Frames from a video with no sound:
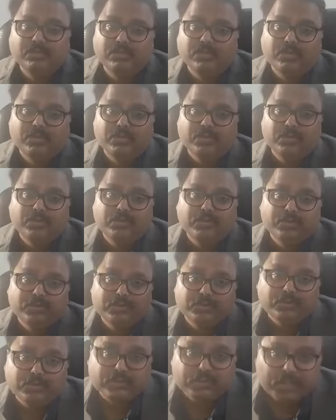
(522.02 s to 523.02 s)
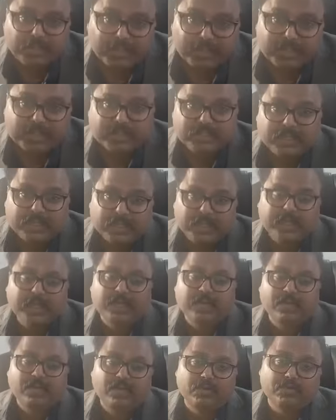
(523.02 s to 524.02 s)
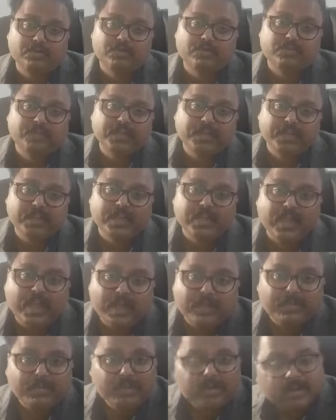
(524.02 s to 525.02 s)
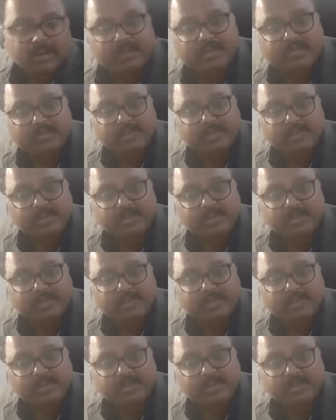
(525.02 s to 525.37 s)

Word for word: को समझ सके और उसके खिलाफ लड़